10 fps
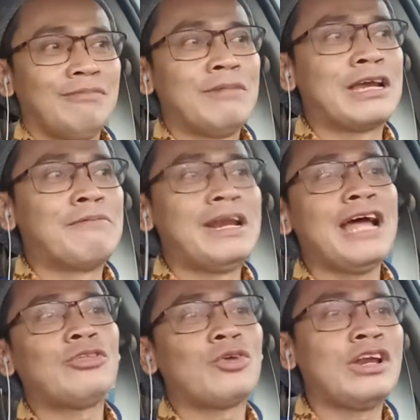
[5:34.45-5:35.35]

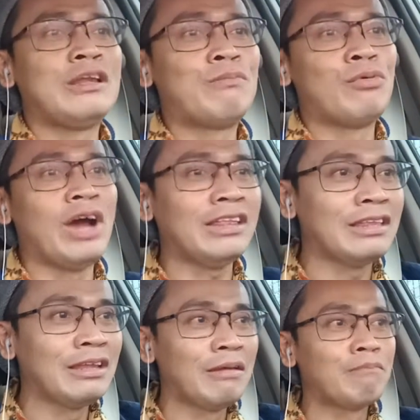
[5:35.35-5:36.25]
Bagaimana aturan dibuat
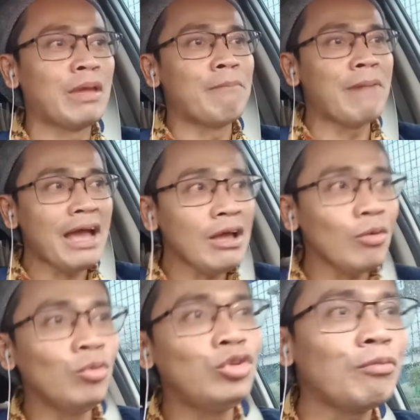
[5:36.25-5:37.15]
memang
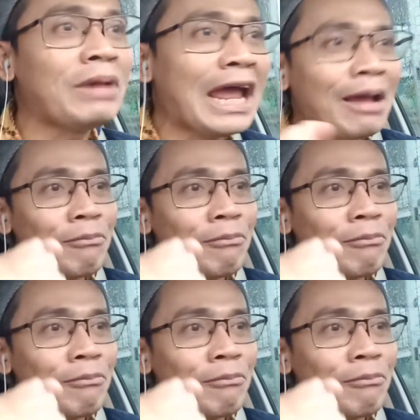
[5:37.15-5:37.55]
untuk menangkap